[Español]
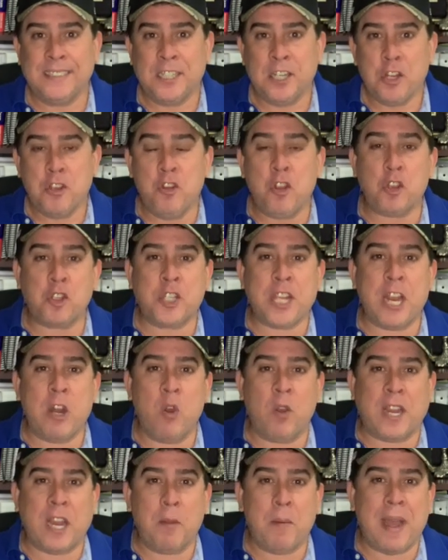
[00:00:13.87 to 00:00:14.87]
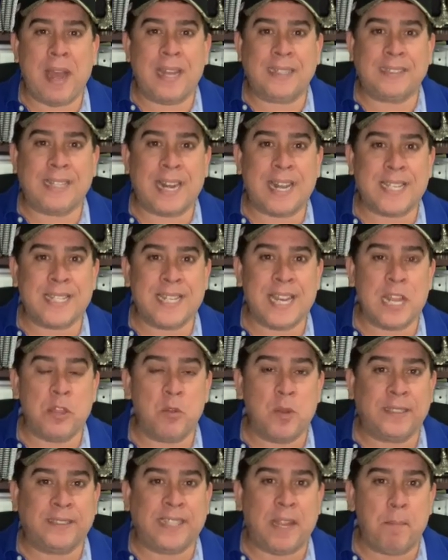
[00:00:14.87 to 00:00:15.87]
yo sé lo que vas a estar
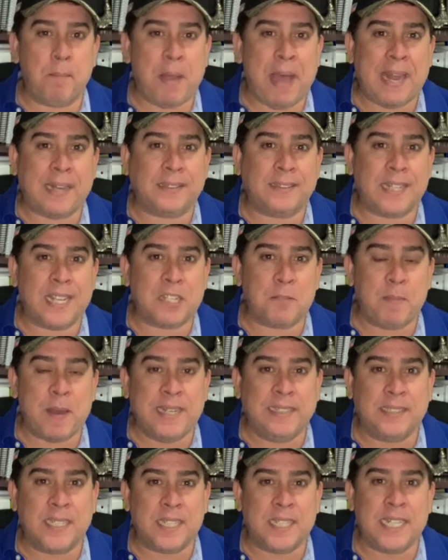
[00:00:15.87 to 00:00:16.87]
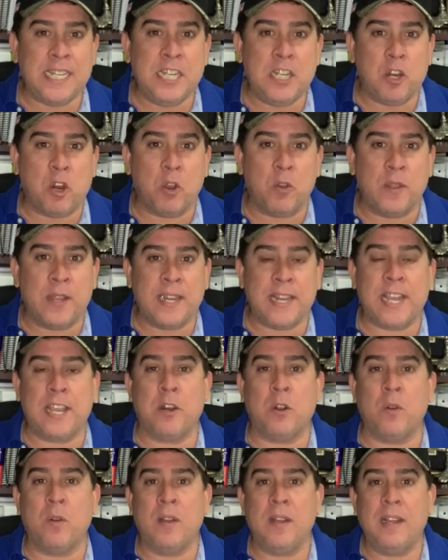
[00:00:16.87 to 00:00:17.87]
haciendo este martes 25 de
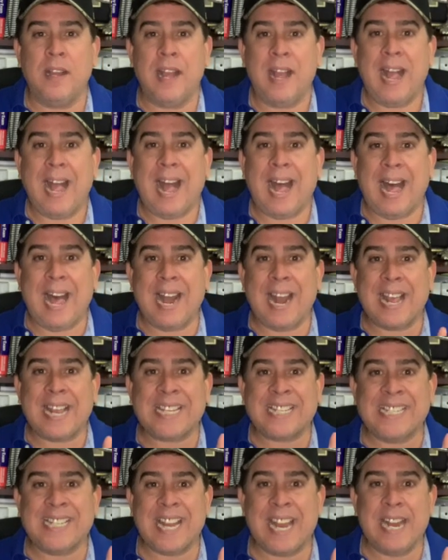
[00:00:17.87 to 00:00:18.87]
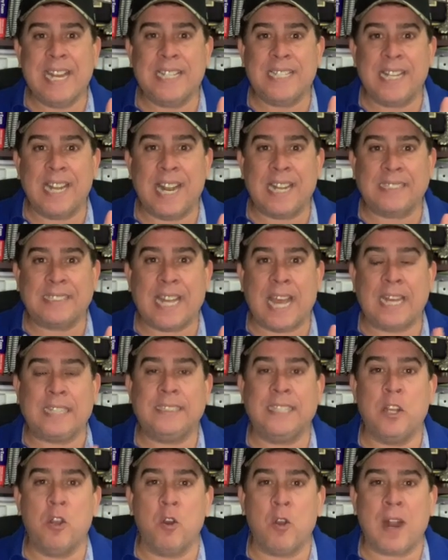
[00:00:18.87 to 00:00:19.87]
enero a las 6 de la
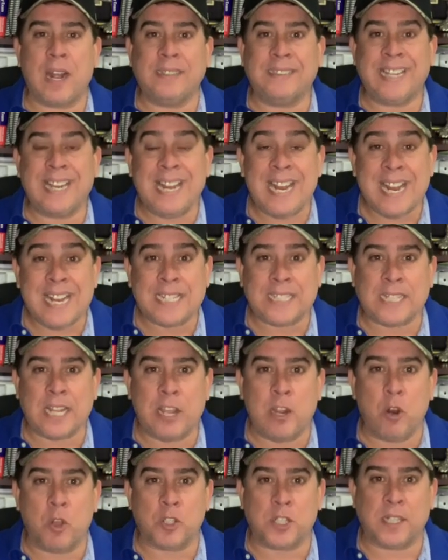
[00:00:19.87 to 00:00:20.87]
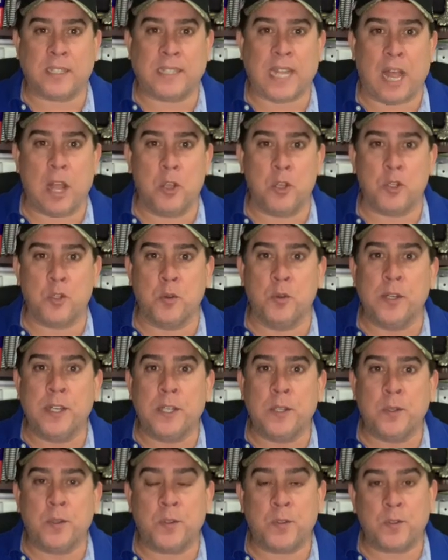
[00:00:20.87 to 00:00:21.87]
tarde hora del este de los Estados
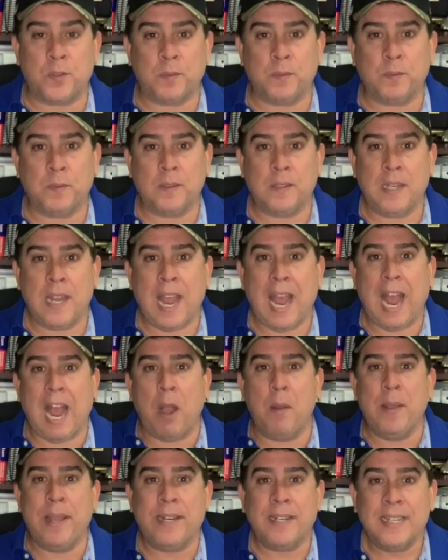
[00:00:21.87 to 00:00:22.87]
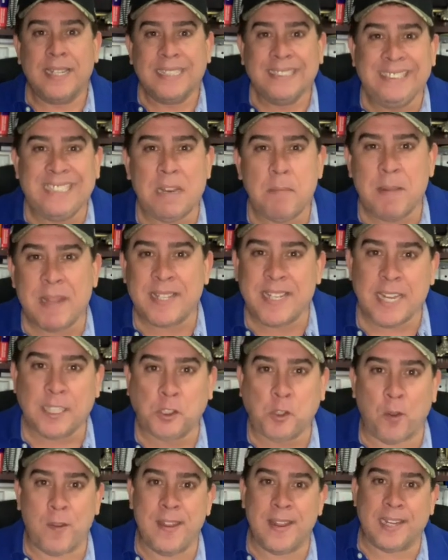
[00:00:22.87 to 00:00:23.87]
Unidos. A ver, dime si
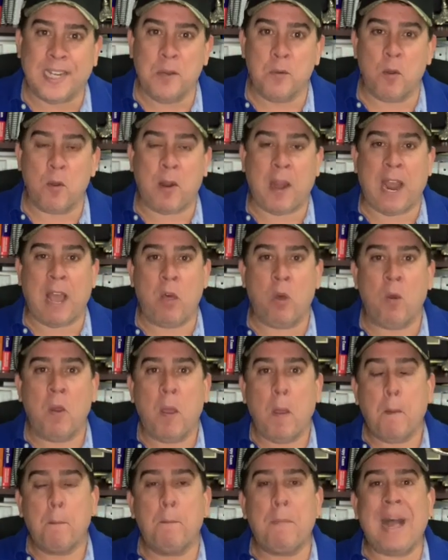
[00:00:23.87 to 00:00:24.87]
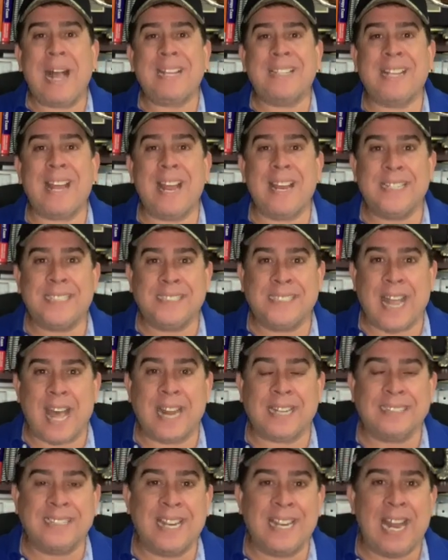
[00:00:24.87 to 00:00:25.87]
estoy equivocado. Vas a
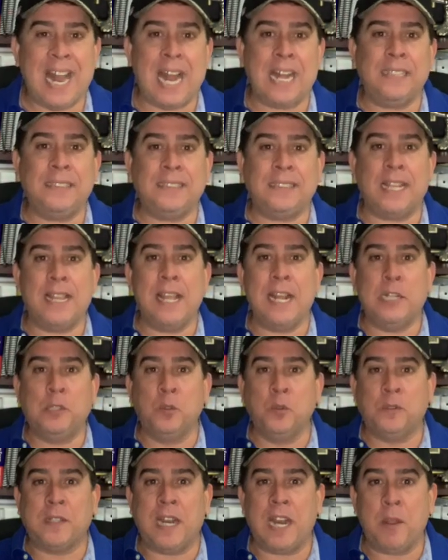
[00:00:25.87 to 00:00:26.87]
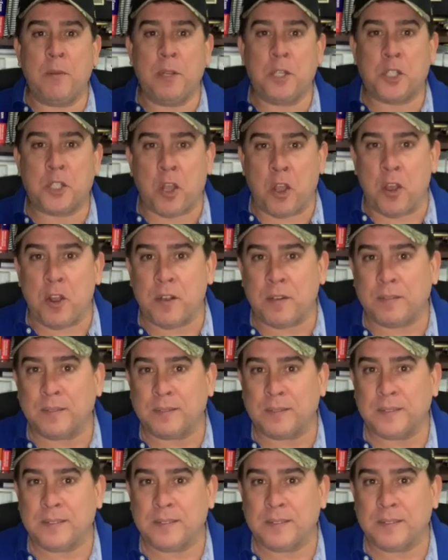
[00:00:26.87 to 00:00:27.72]
estar delante de tu televisor